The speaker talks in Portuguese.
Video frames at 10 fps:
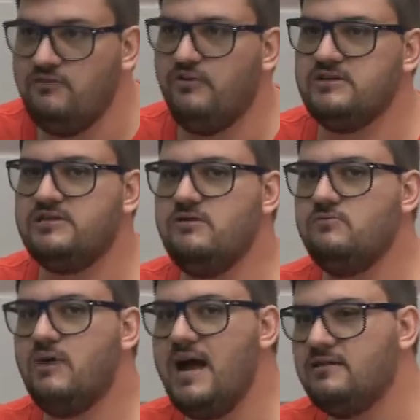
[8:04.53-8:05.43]
e fazer
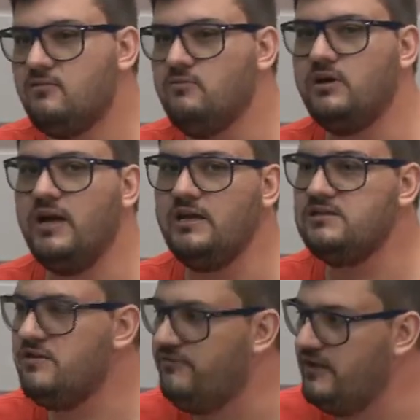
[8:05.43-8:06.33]
um ato, um
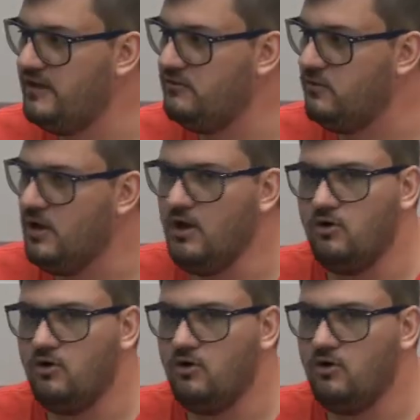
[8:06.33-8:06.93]
grande evento,